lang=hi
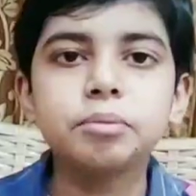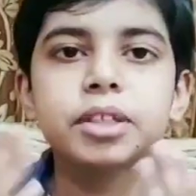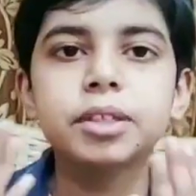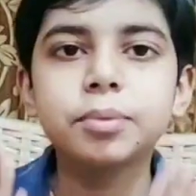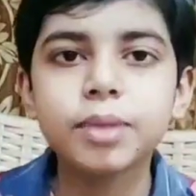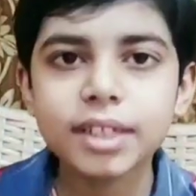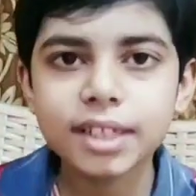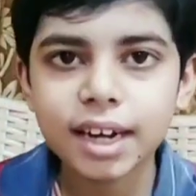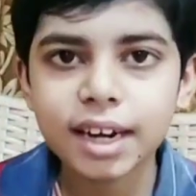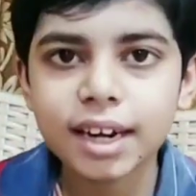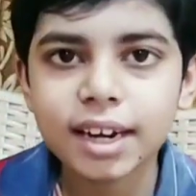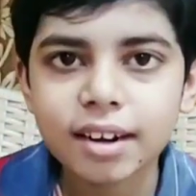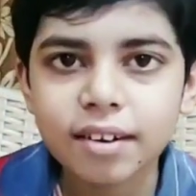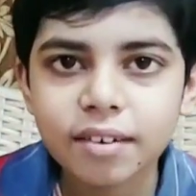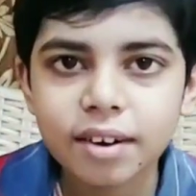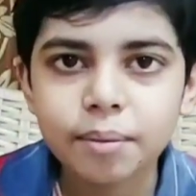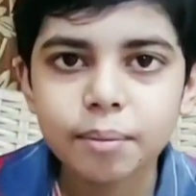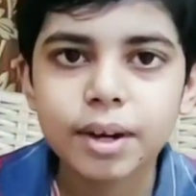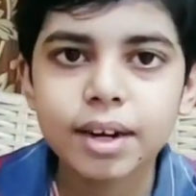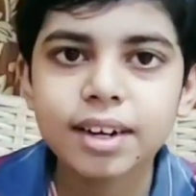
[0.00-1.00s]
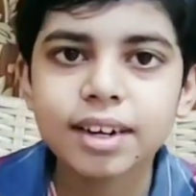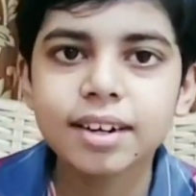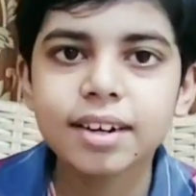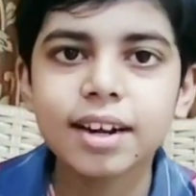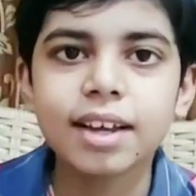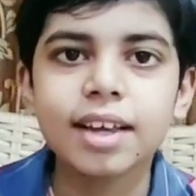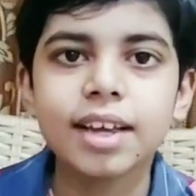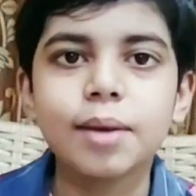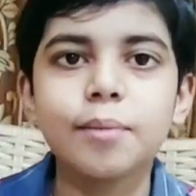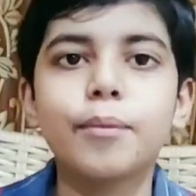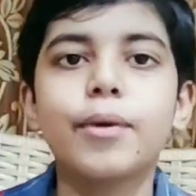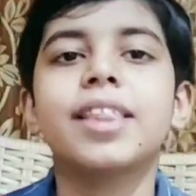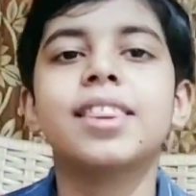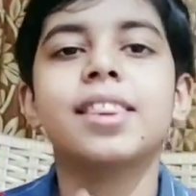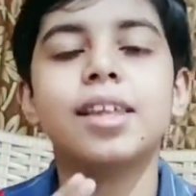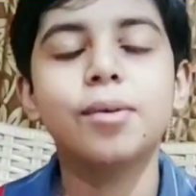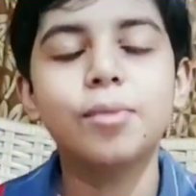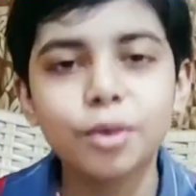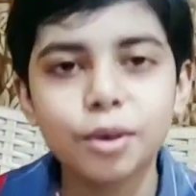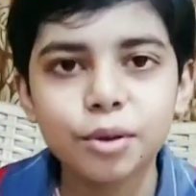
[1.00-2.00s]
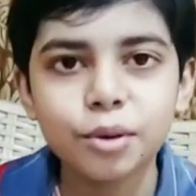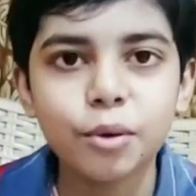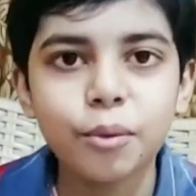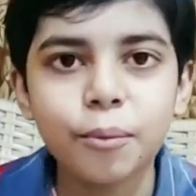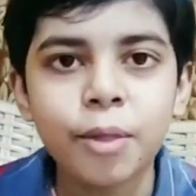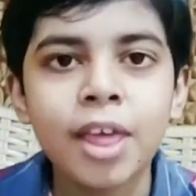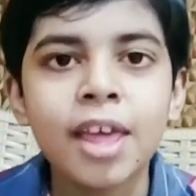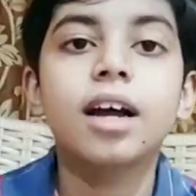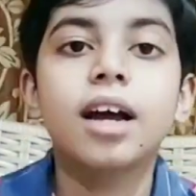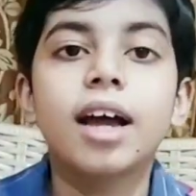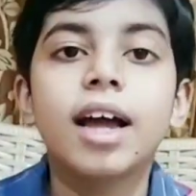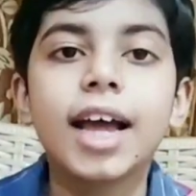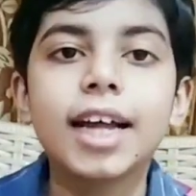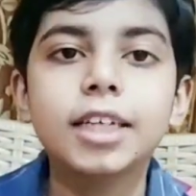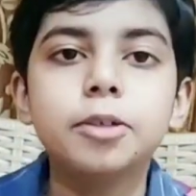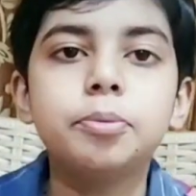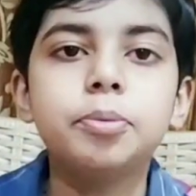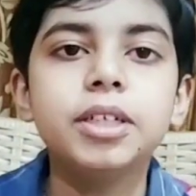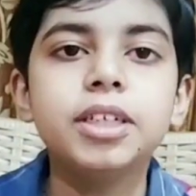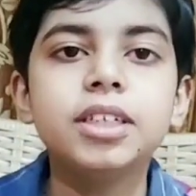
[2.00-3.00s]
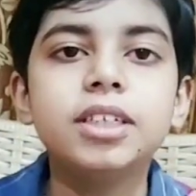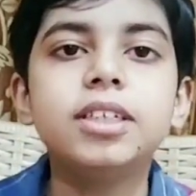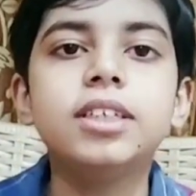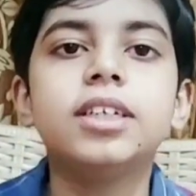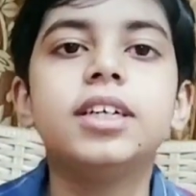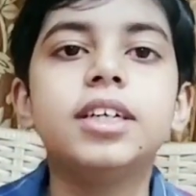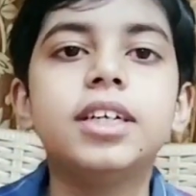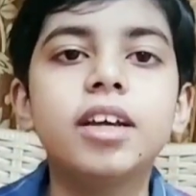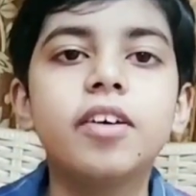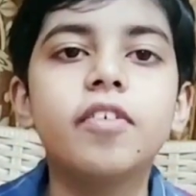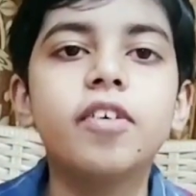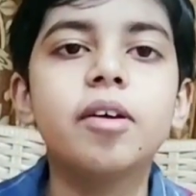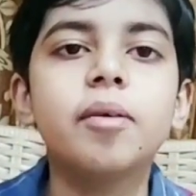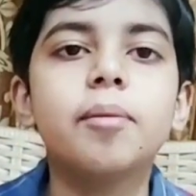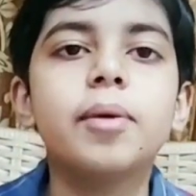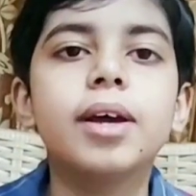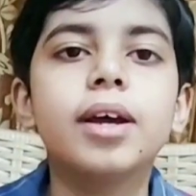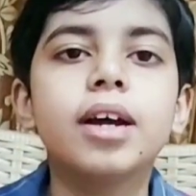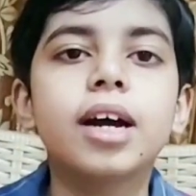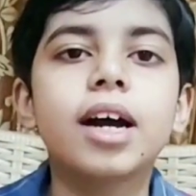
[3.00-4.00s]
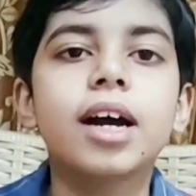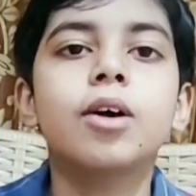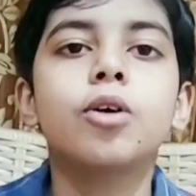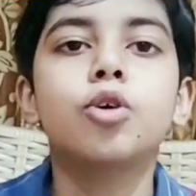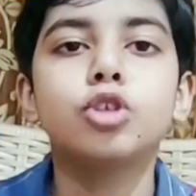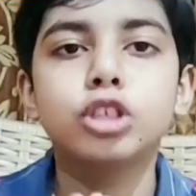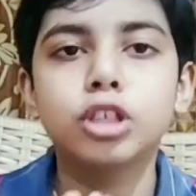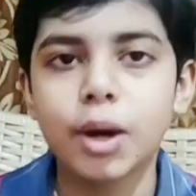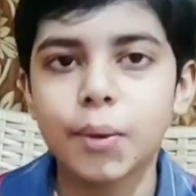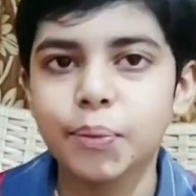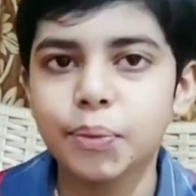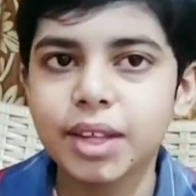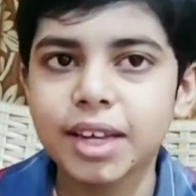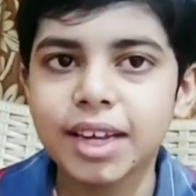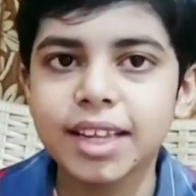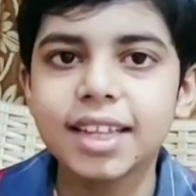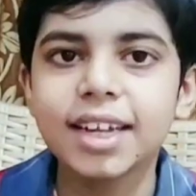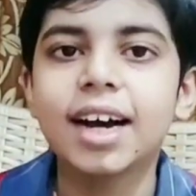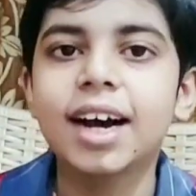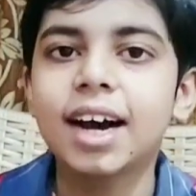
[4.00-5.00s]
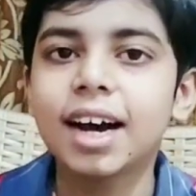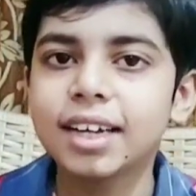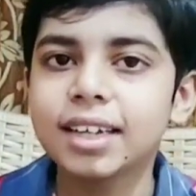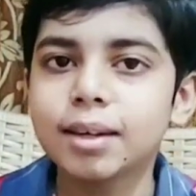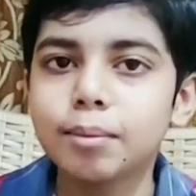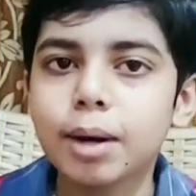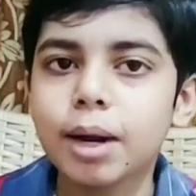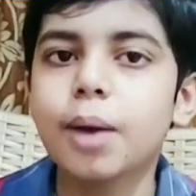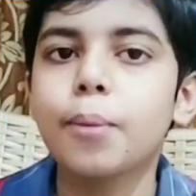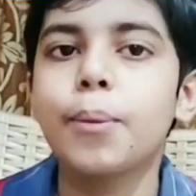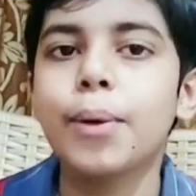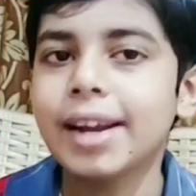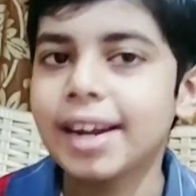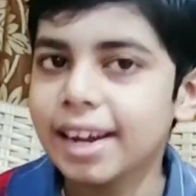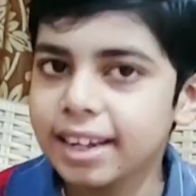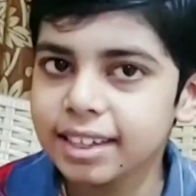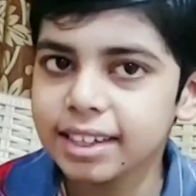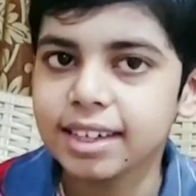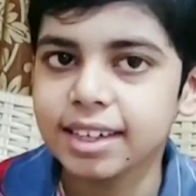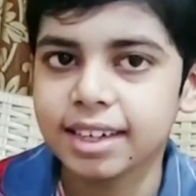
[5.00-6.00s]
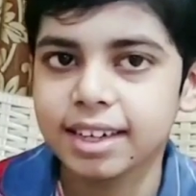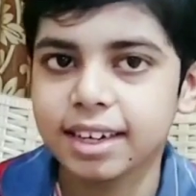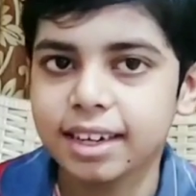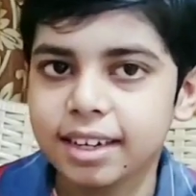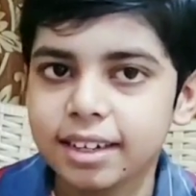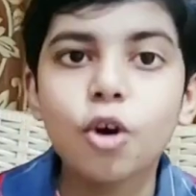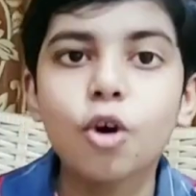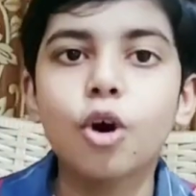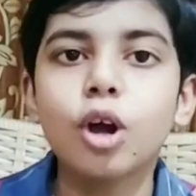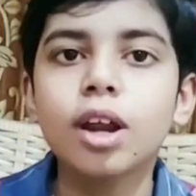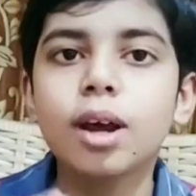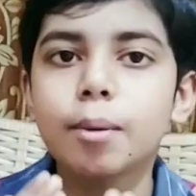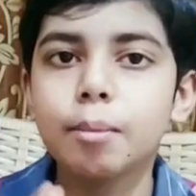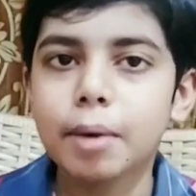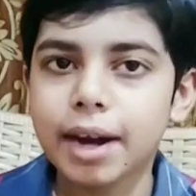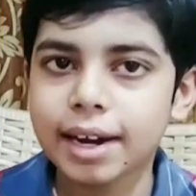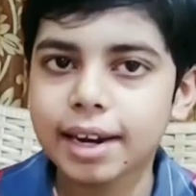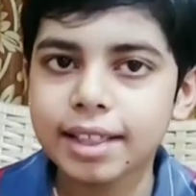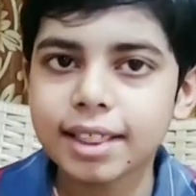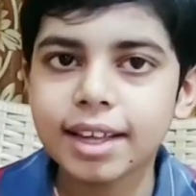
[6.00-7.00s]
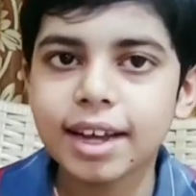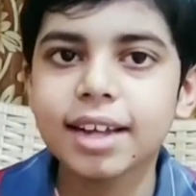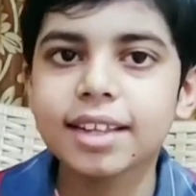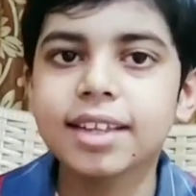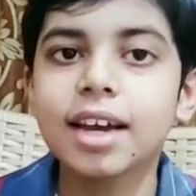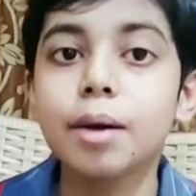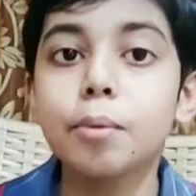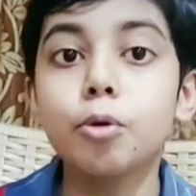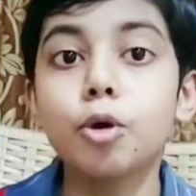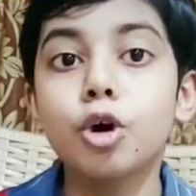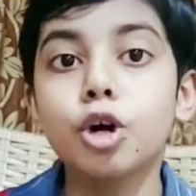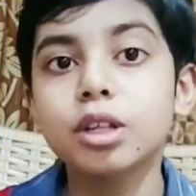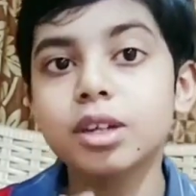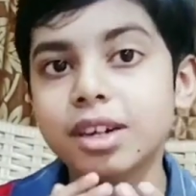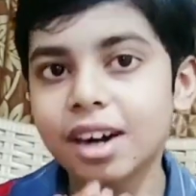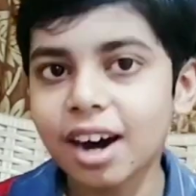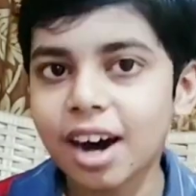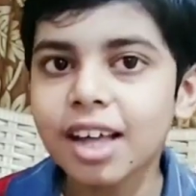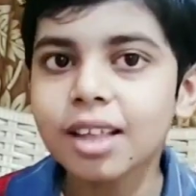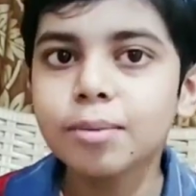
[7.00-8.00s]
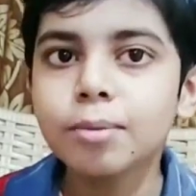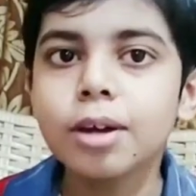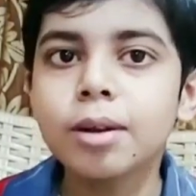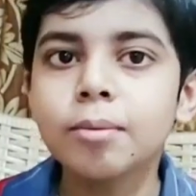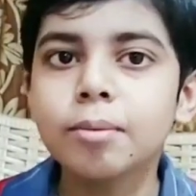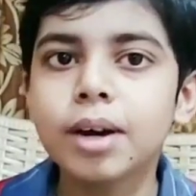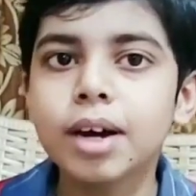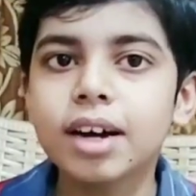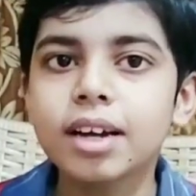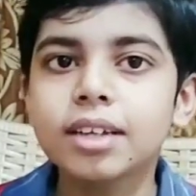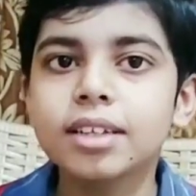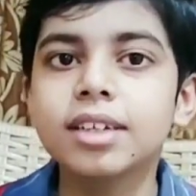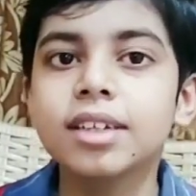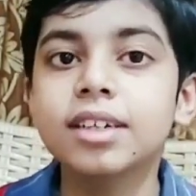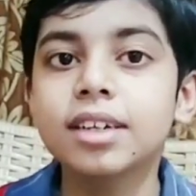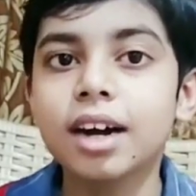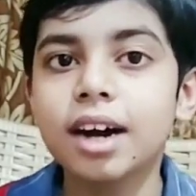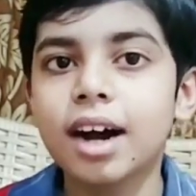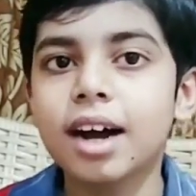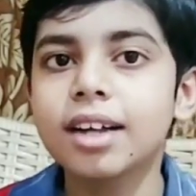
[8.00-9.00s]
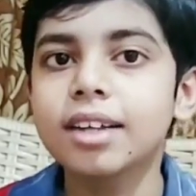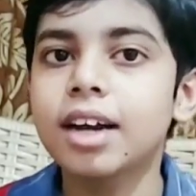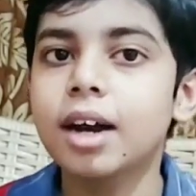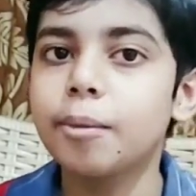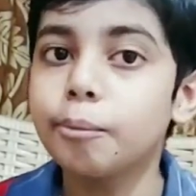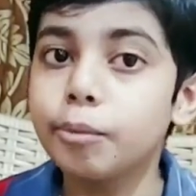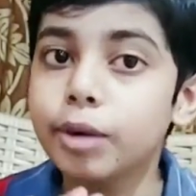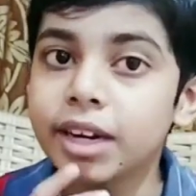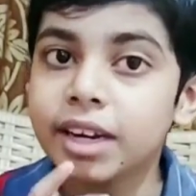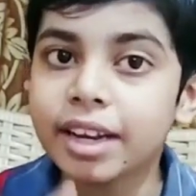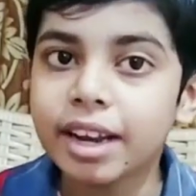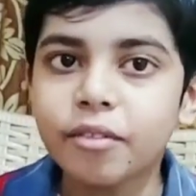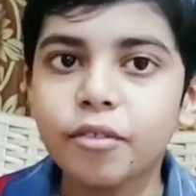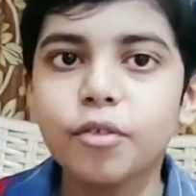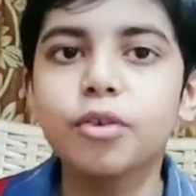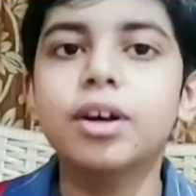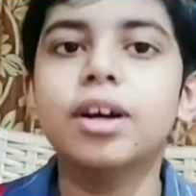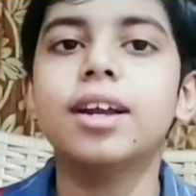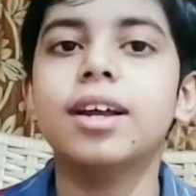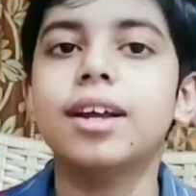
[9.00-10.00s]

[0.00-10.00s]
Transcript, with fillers: बसमीम एच पी सी टी वी में खुश आमदीद आज हमारा पहला दिन है और हमारे साथ है बहुत ख़ास मेहमान जिनका आज हम इंटरव्यू